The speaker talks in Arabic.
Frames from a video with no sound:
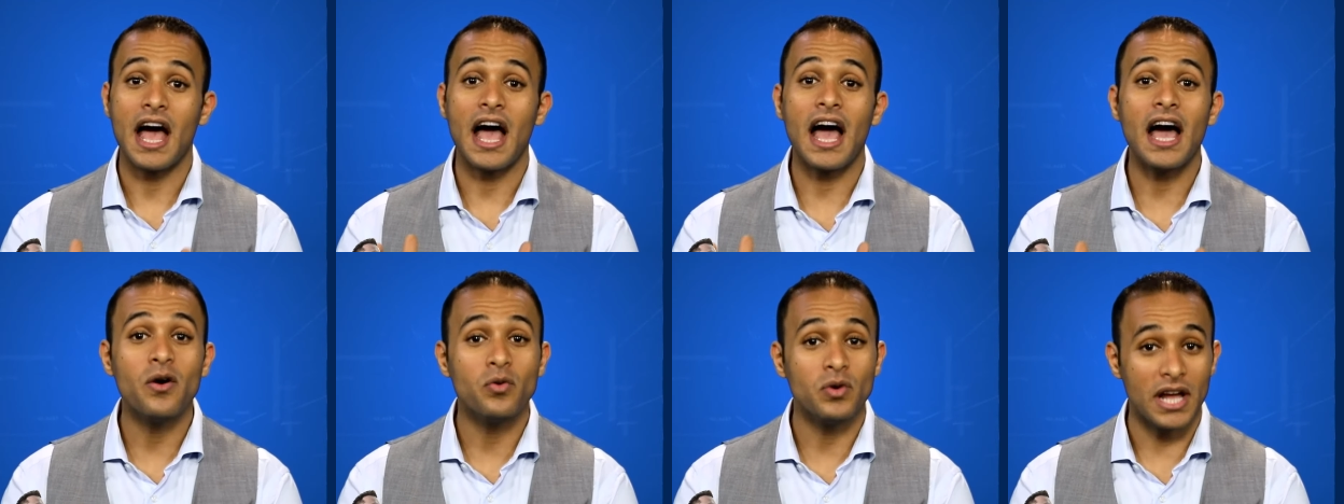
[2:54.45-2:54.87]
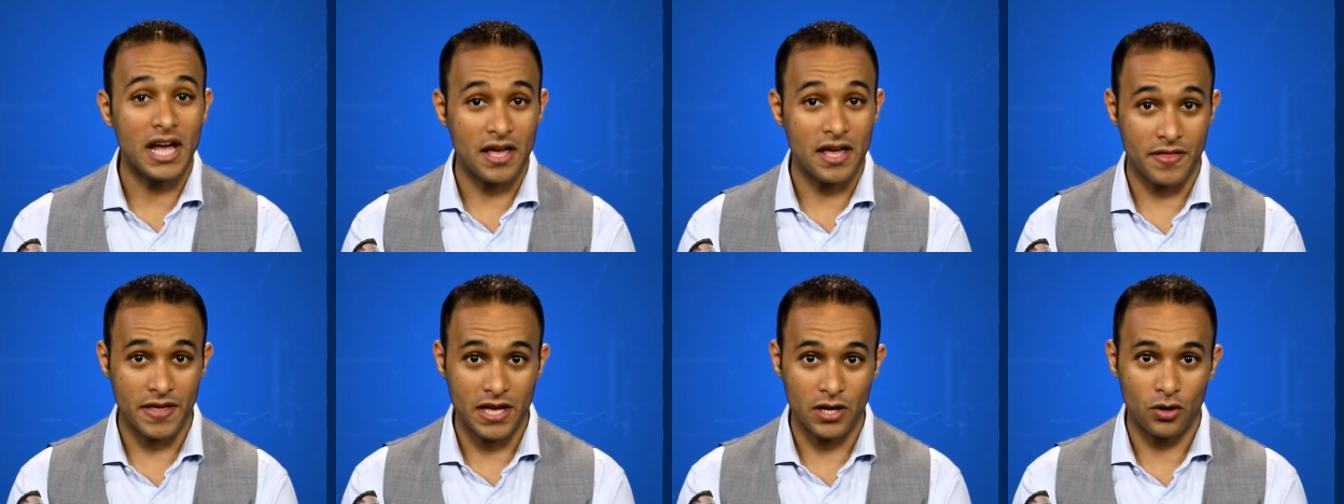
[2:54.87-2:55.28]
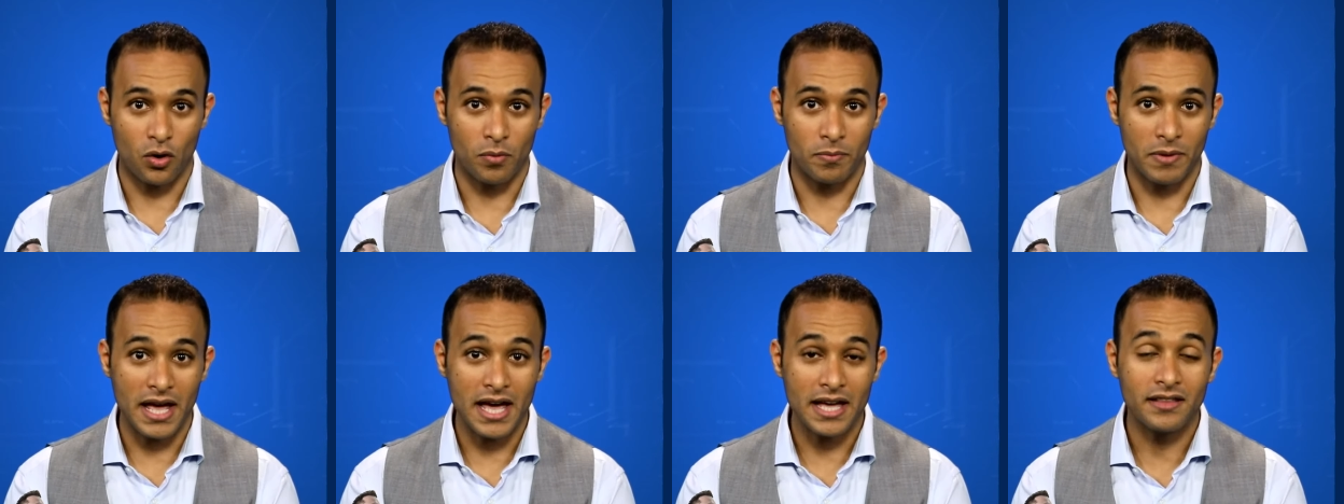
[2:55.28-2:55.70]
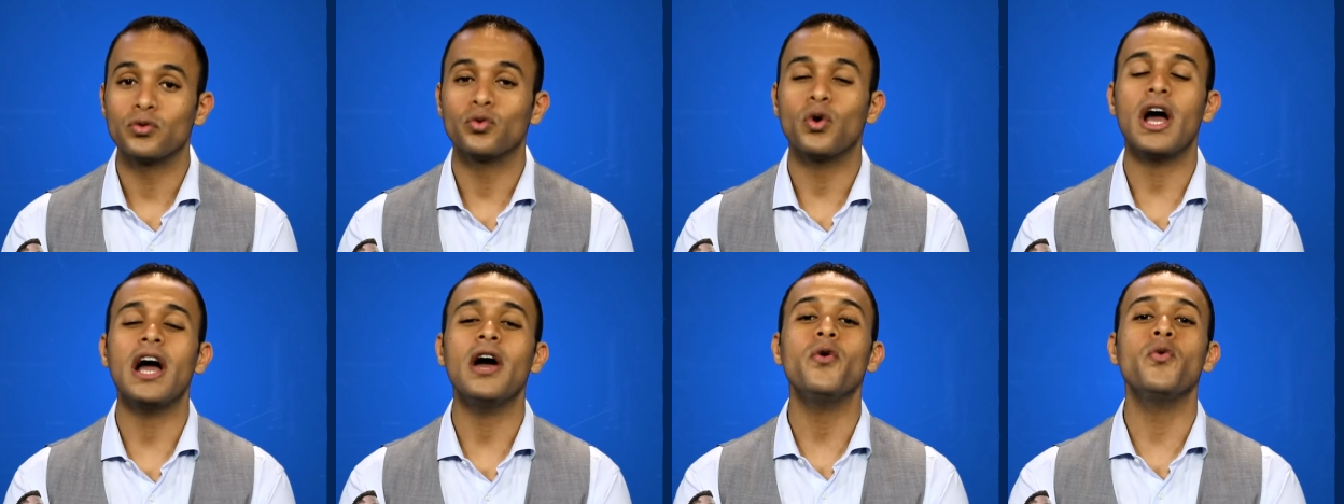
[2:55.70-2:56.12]
حول هذه العملات
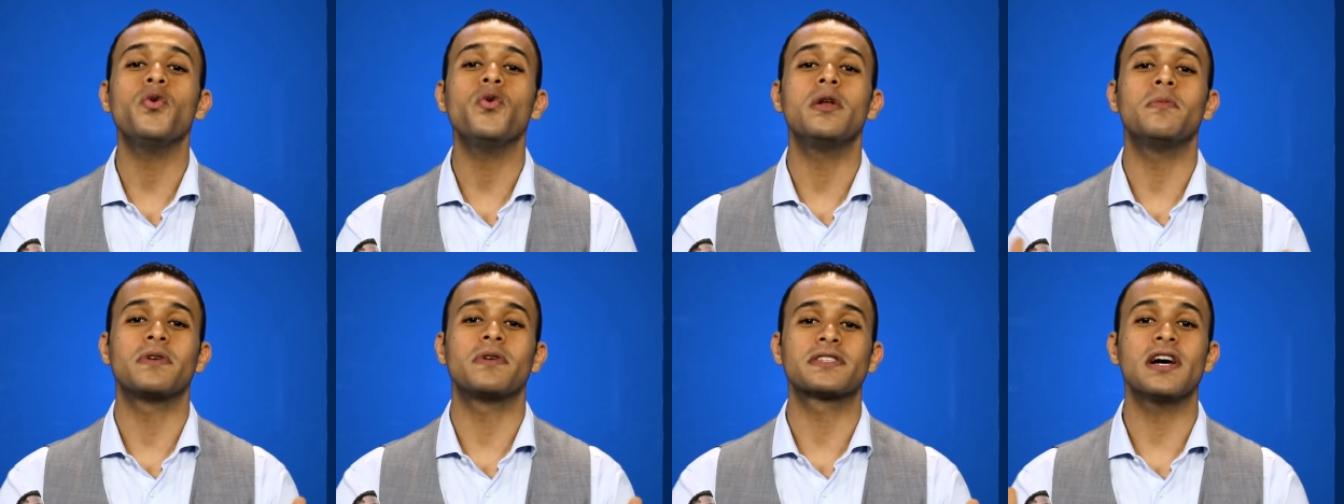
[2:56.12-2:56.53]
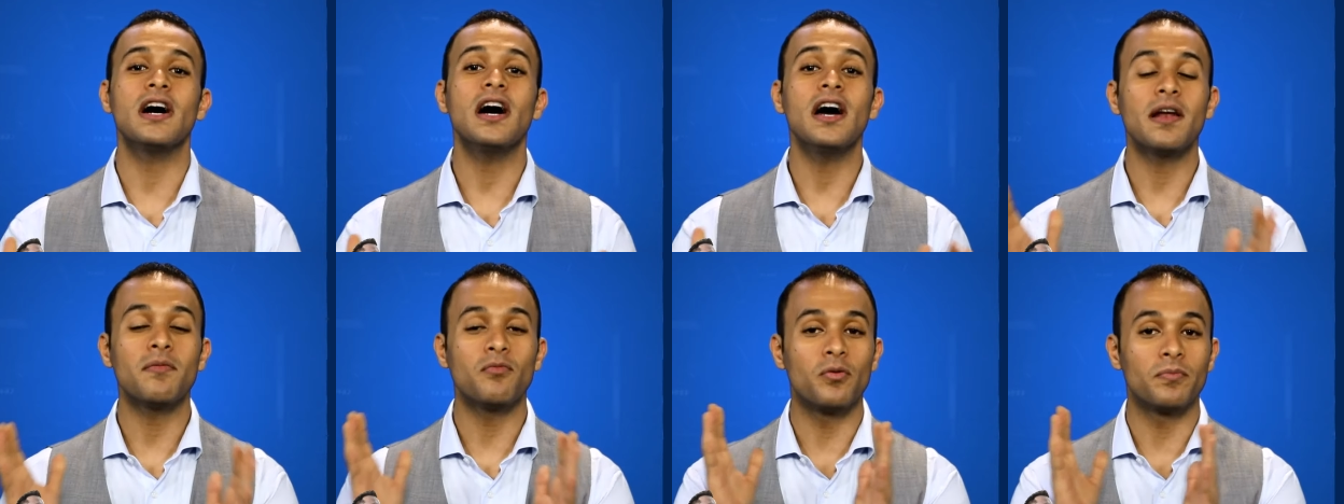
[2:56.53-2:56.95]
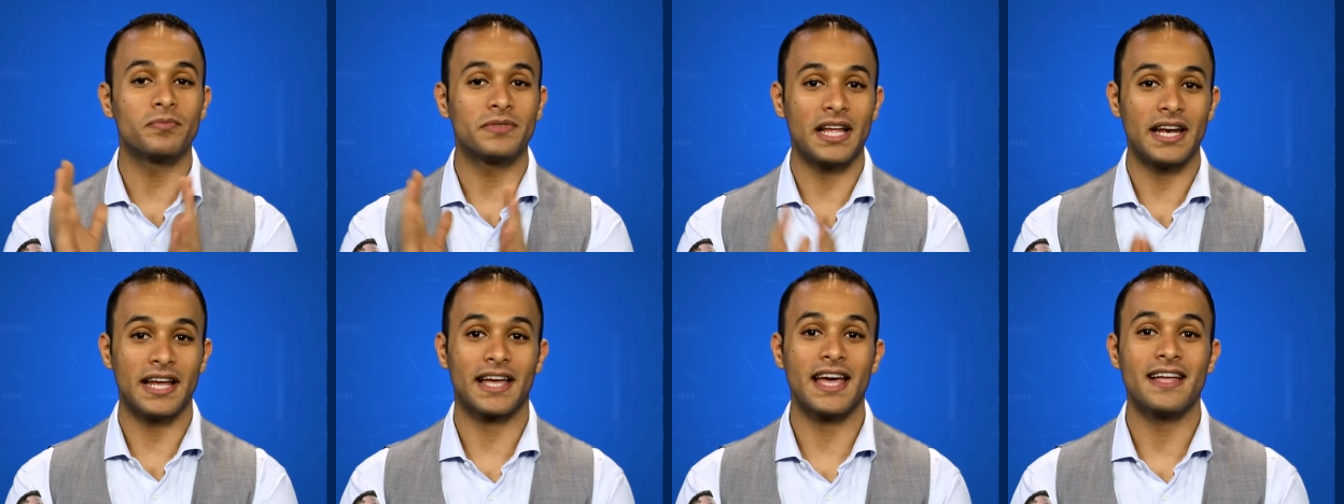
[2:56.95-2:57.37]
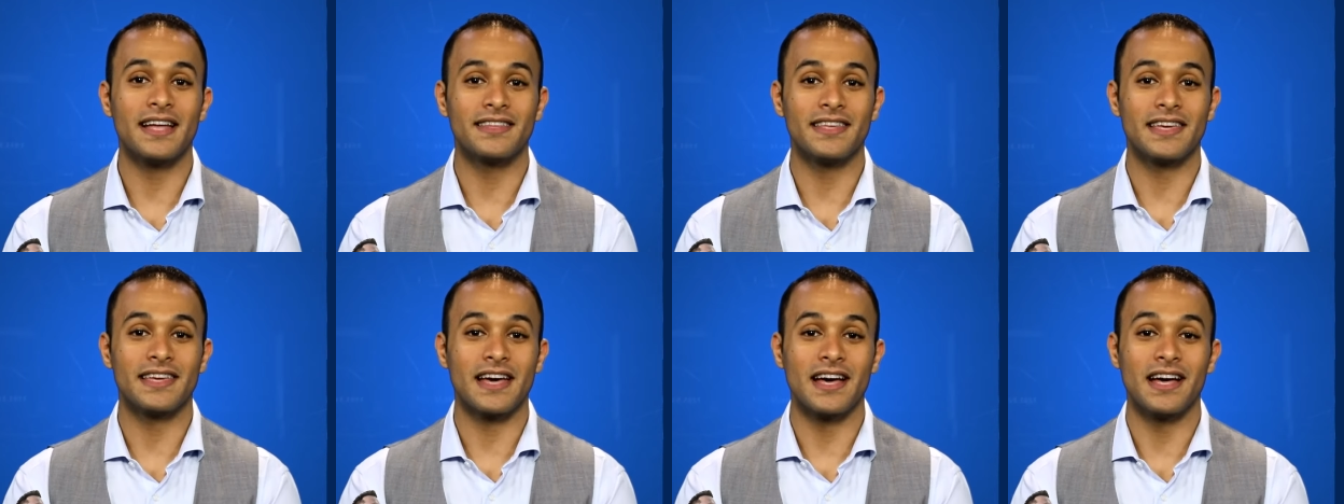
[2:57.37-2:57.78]
تحول مسار
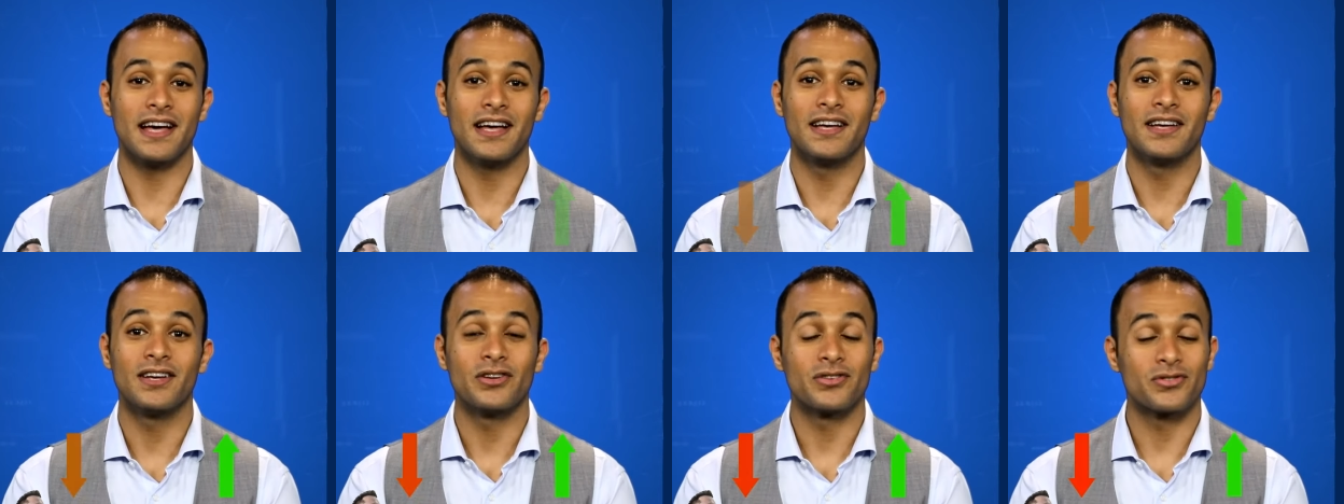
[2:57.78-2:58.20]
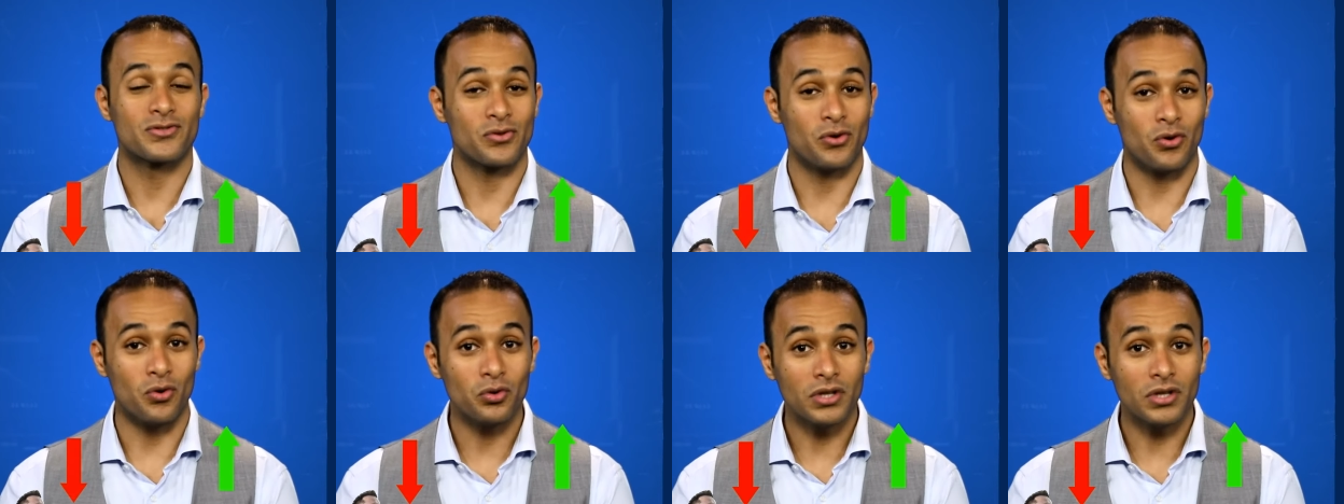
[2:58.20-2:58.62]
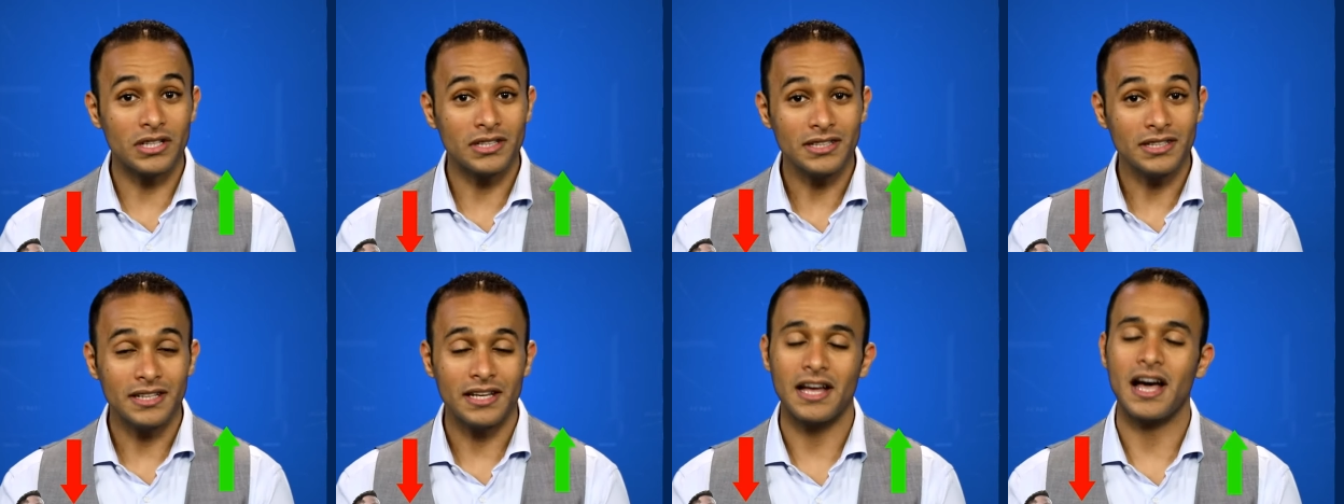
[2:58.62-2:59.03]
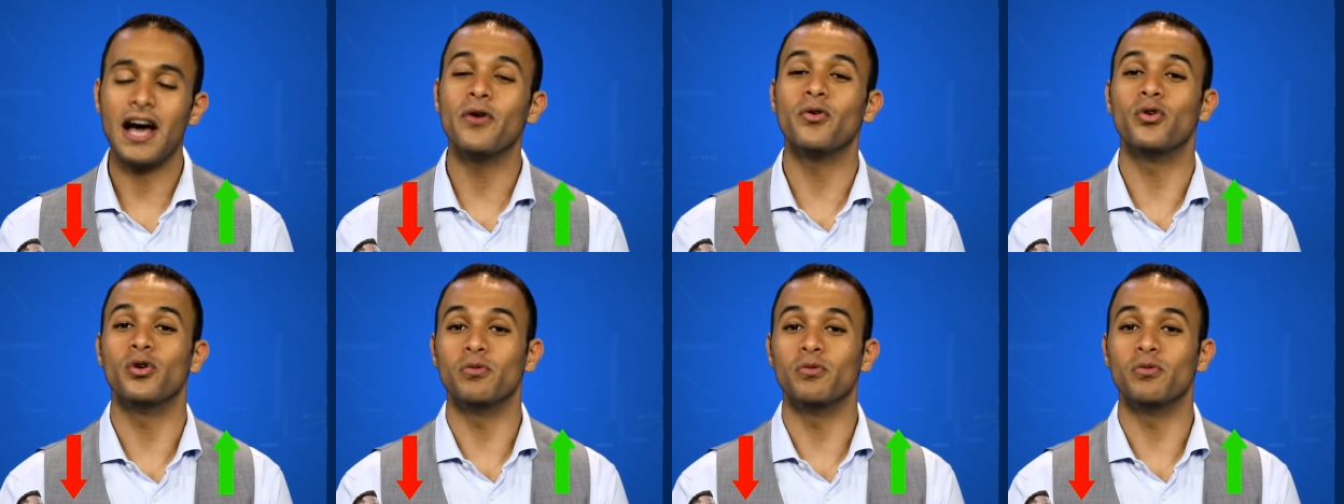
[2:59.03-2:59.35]
ممتلكاتك صعودا أو